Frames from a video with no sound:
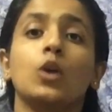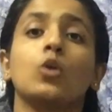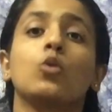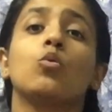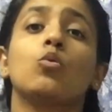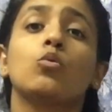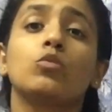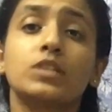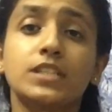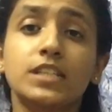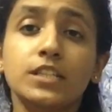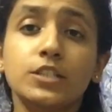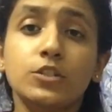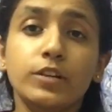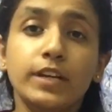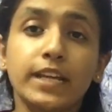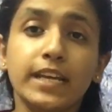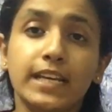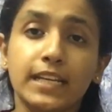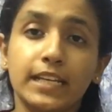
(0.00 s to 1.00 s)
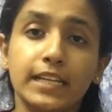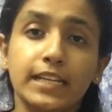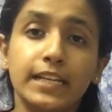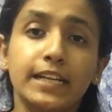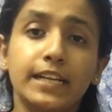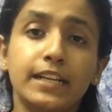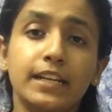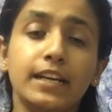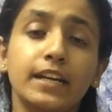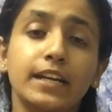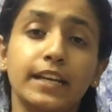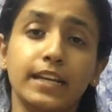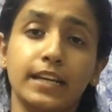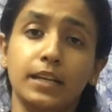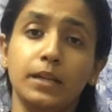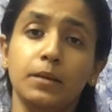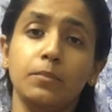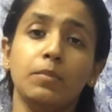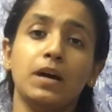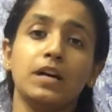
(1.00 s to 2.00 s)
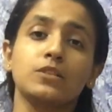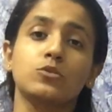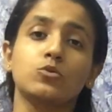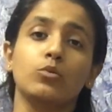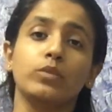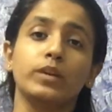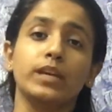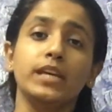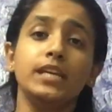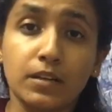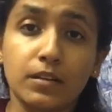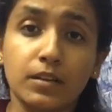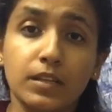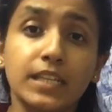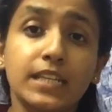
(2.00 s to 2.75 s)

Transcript: कोर्ट से जो डिक्लेरेटरी डिग्री पास होगी